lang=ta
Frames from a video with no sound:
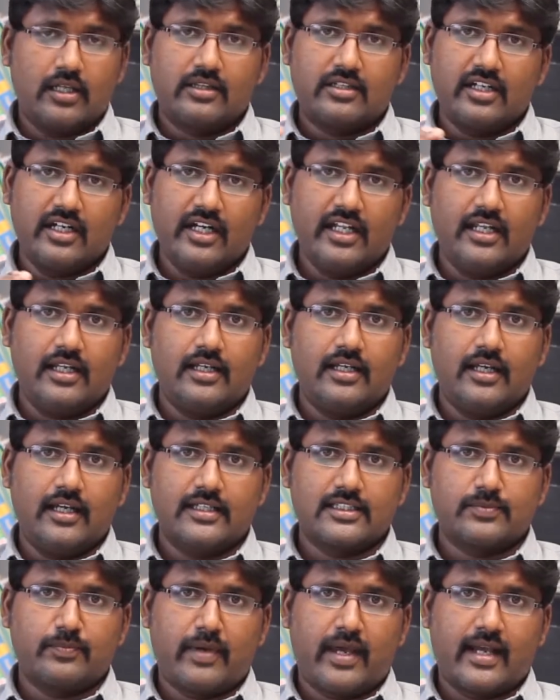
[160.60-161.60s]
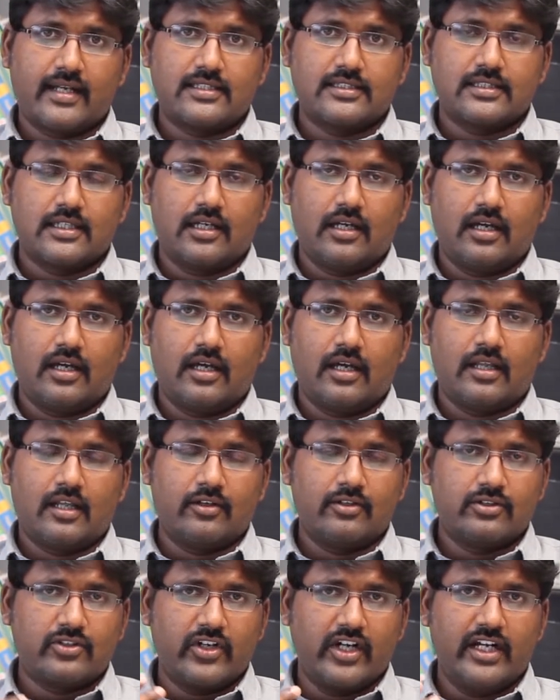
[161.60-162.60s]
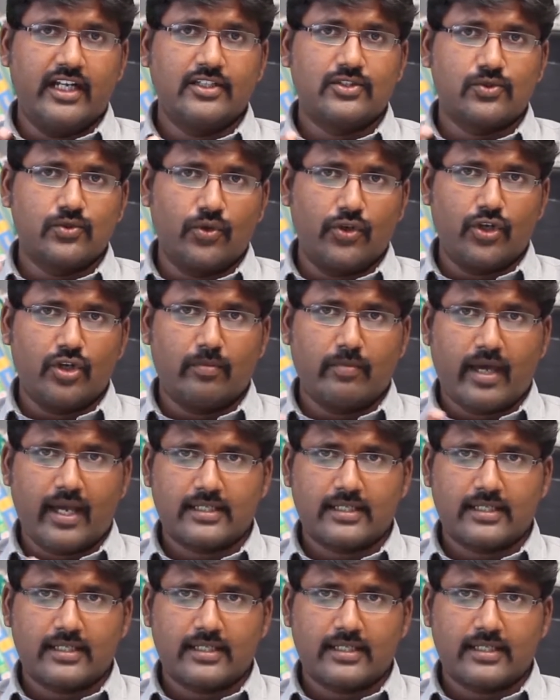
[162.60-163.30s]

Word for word: த்ரீ டி எஸ் மேக்ஸ் அதாவது த்ரீ டி ஸ்டூடியோ